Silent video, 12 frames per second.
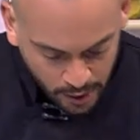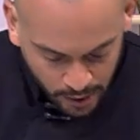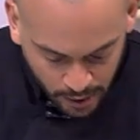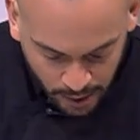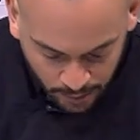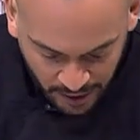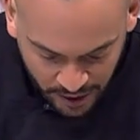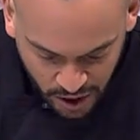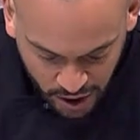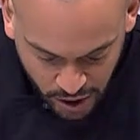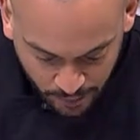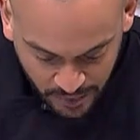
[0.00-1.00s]
البلانش
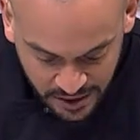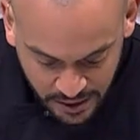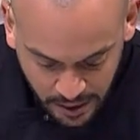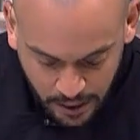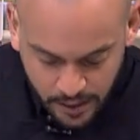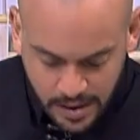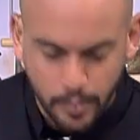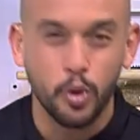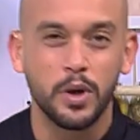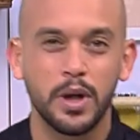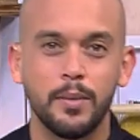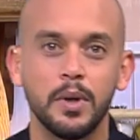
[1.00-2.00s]
عشان بس زي ما بنقول كده